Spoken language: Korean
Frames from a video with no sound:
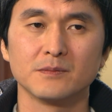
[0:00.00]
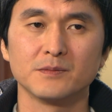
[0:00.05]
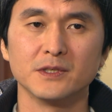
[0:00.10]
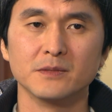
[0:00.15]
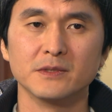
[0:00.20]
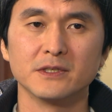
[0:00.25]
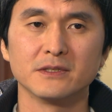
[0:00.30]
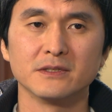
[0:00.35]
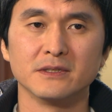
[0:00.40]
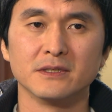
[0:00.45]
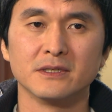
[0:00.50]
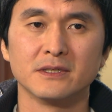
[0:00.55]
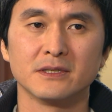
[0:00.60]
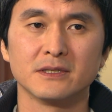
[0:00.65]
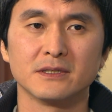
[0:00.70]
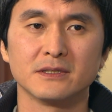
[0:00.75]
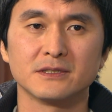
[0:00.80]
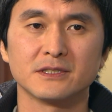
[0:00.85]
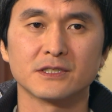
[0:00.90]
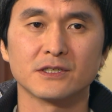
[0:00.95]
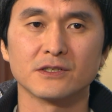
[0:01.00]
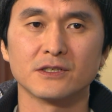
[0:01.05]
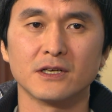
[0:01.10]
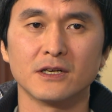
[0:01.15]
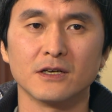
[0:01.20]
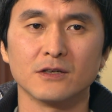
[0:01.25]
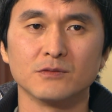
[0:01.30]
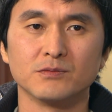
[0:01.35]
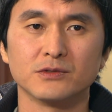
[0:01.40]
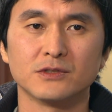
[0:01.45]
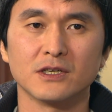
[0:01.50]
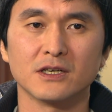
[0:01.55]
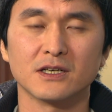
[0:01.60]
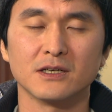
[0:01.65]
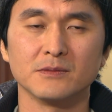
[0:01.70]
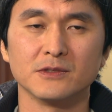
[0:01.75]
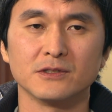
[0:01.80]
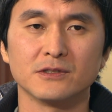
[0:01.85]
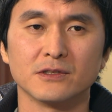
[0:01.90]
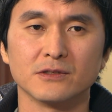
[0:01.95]
비밀은 지켜달라고
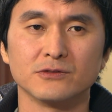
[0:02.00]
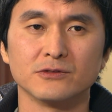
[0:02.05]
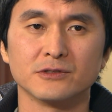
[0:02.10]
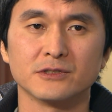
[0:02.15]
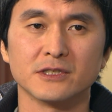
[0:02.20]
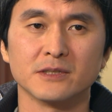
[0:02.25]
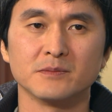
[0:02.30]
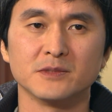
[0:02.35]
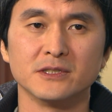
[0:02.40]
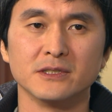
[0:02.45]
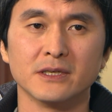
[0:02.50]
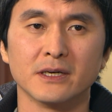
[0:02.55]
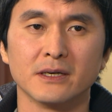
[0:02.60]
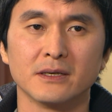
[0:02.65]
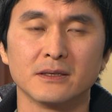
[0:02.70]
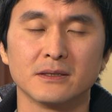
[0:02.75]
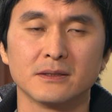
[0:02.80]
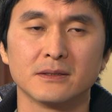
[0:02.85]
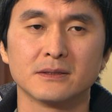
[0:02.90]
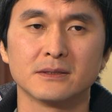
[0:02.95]
부탁하면 들어줄 사람들이야.